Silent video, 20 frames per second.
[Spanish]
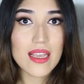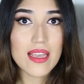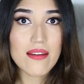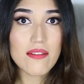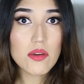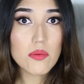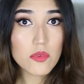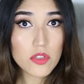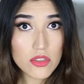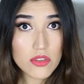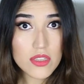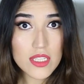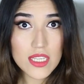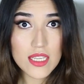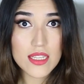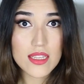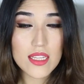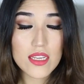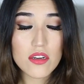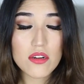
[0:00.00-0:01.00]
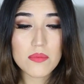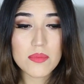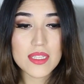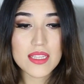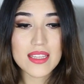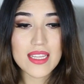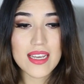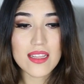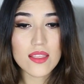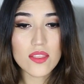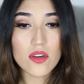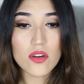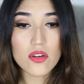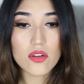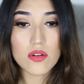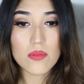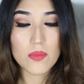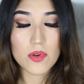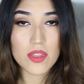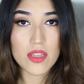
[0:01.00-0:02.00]
y había un montón de gente
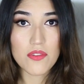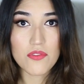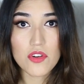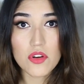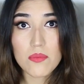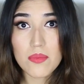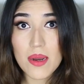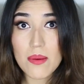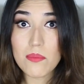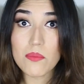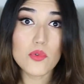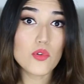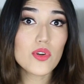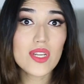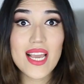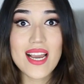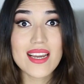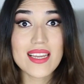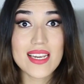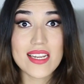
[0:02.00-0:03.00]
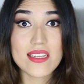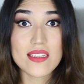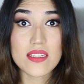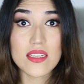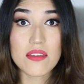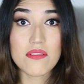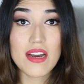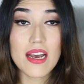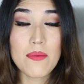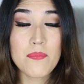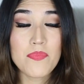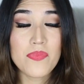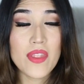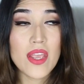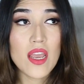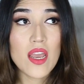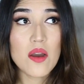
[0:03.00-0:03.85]
comentando como de forma muy agresiva